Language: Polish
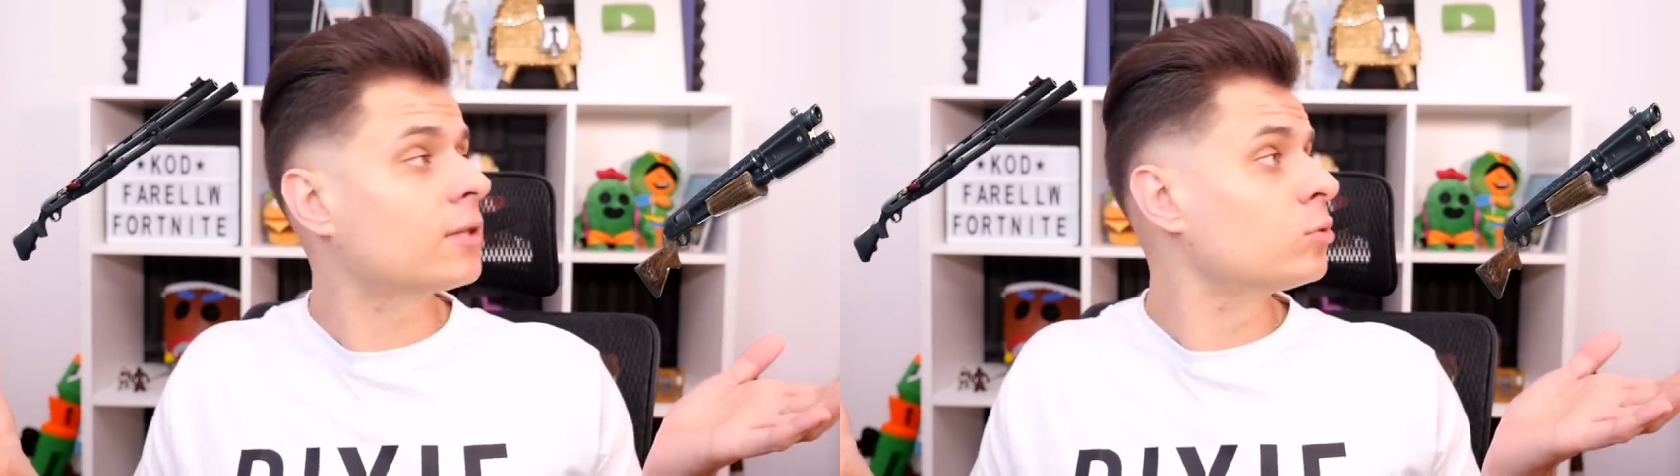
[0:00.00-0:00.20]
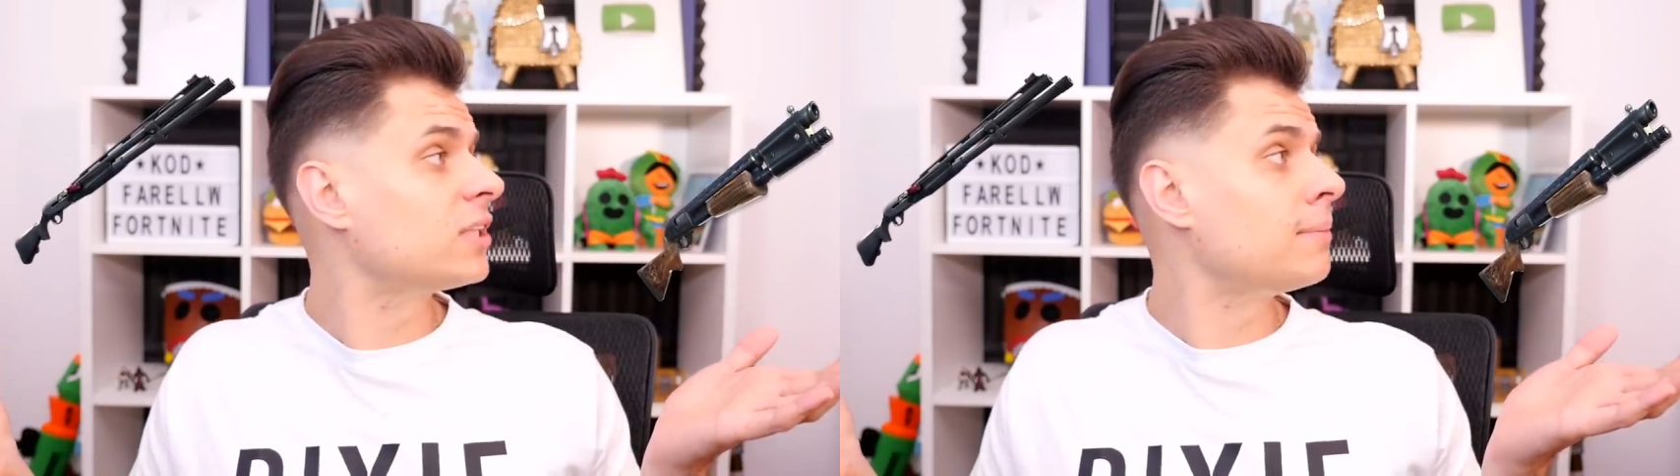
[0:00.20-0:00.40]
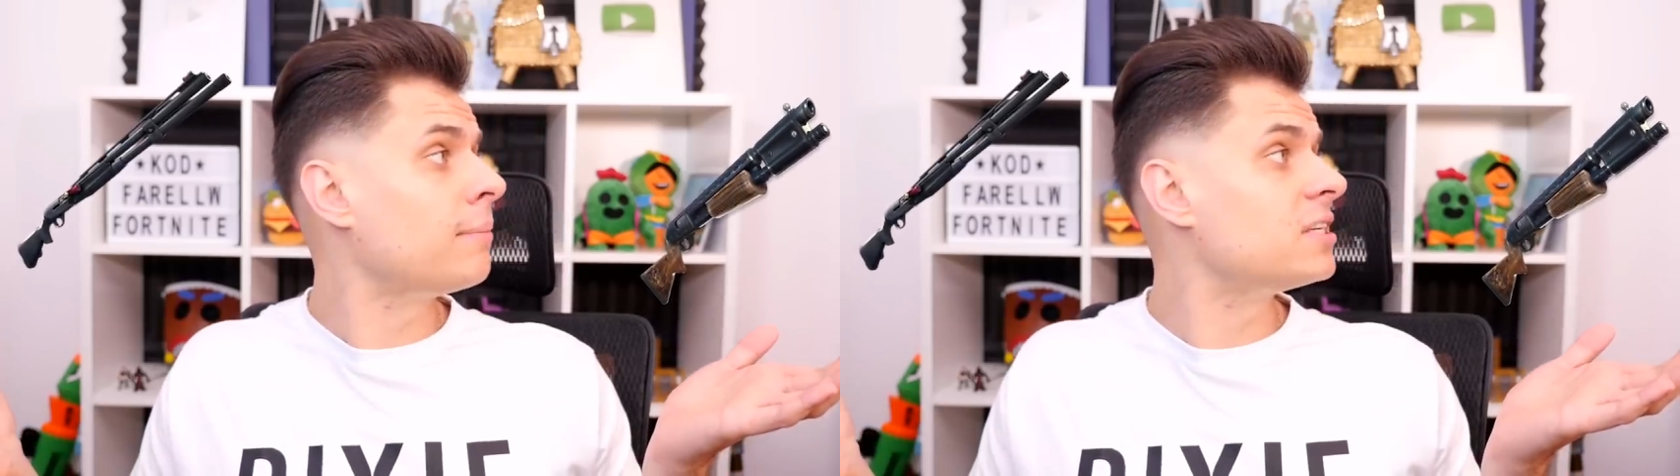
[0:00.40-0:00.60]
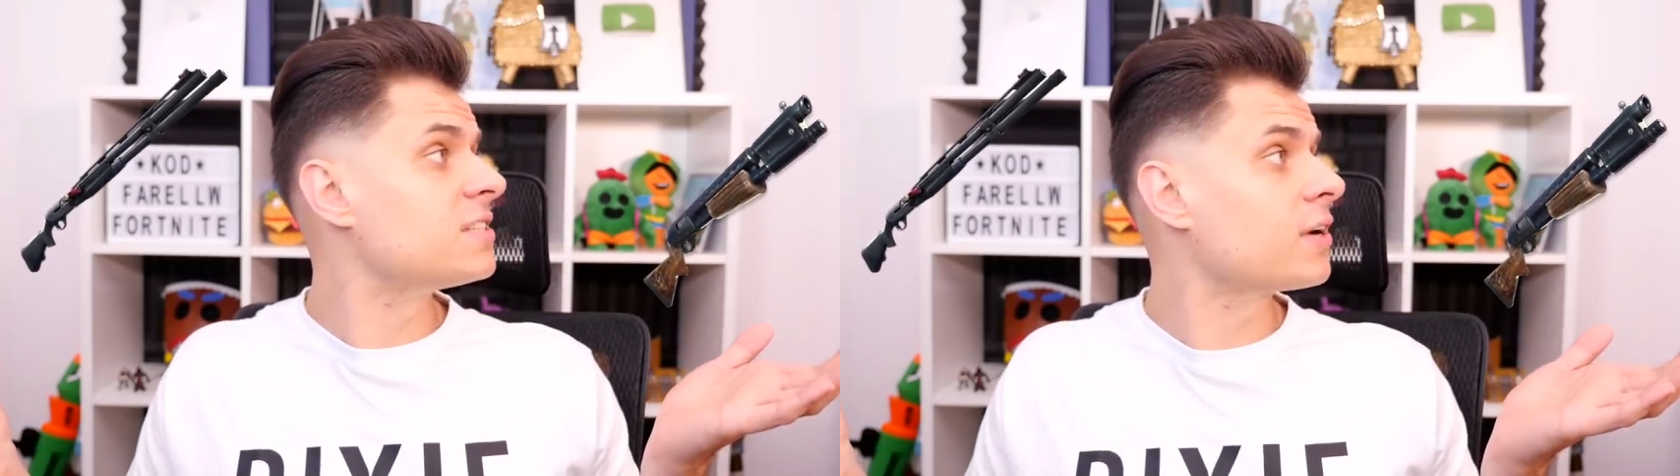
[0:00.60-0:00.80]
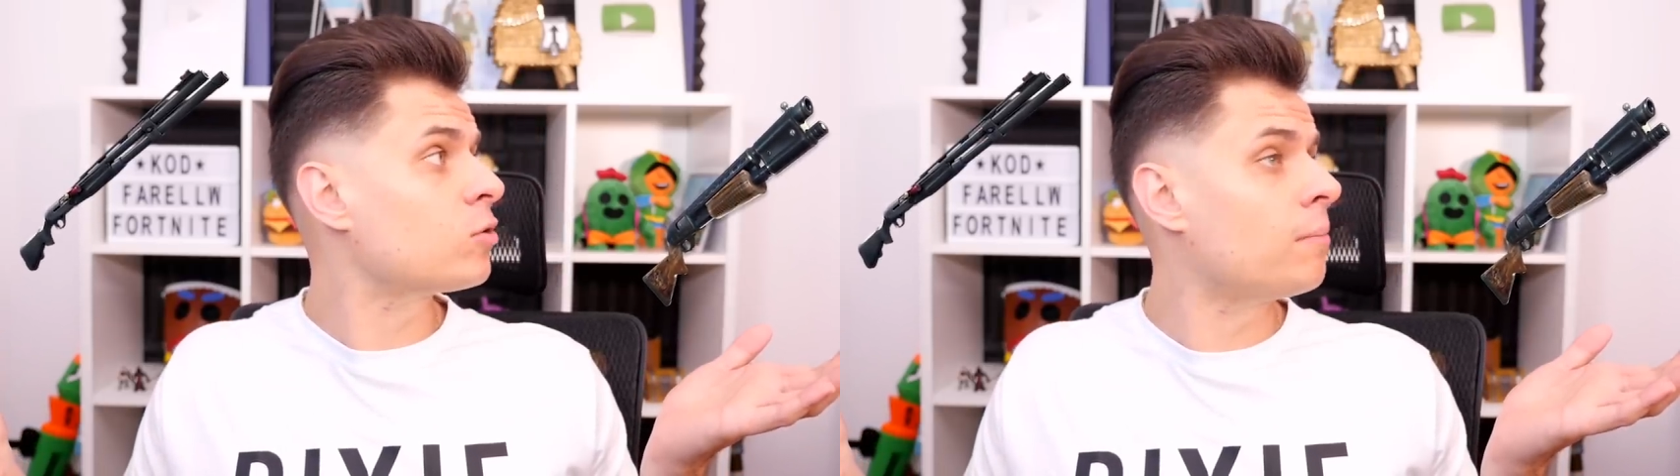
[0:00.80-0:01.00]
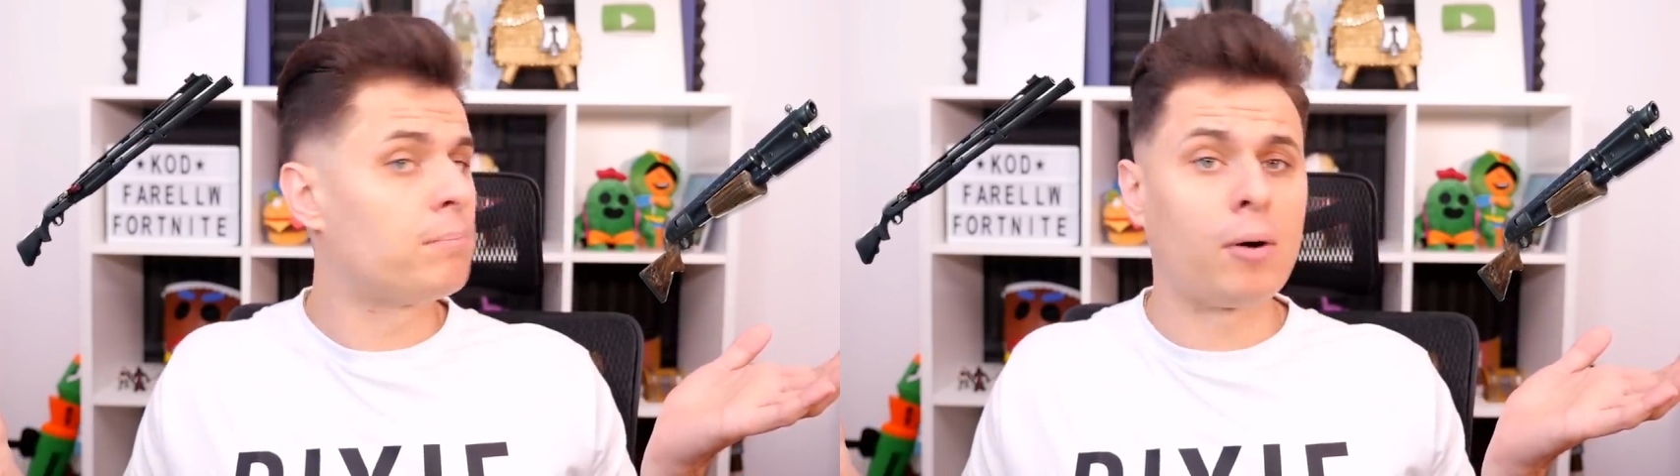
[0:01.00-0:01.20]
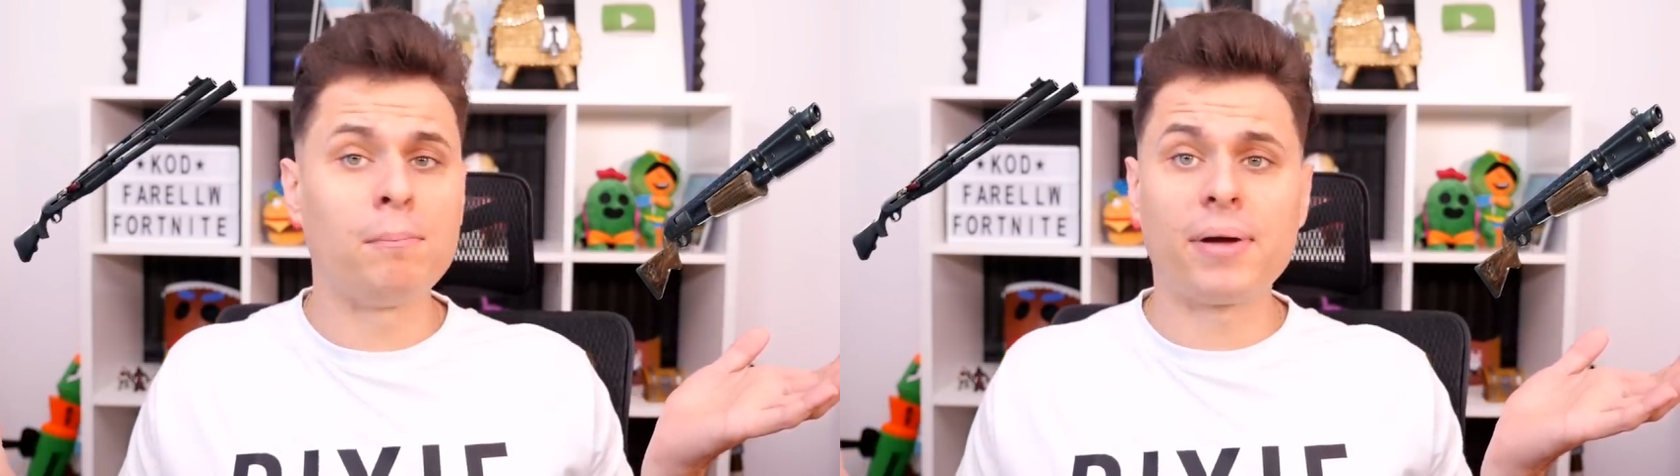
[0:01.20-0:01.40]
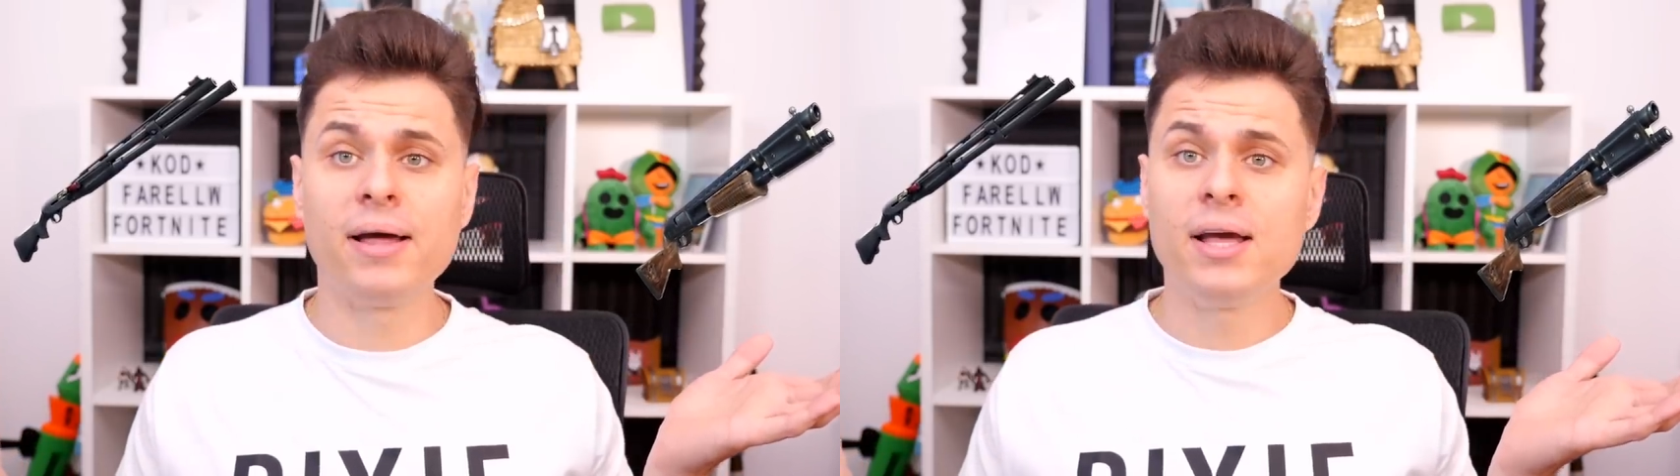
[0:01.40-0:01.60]
tutaj mamy zwykłą
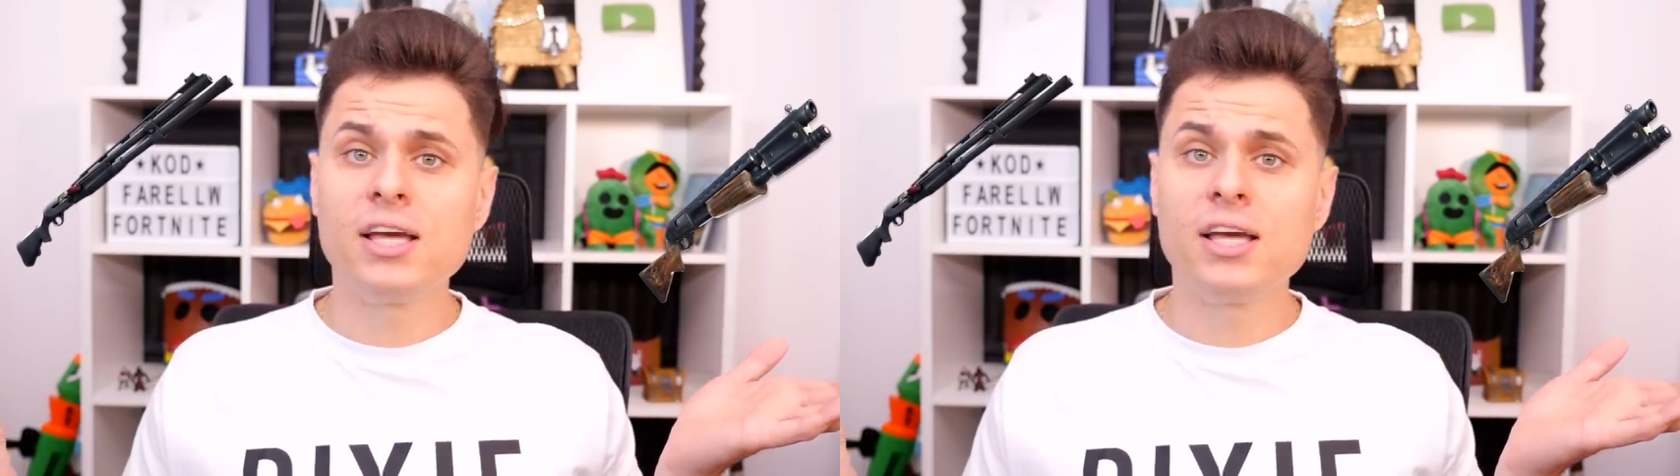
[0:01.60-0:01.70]
pompę.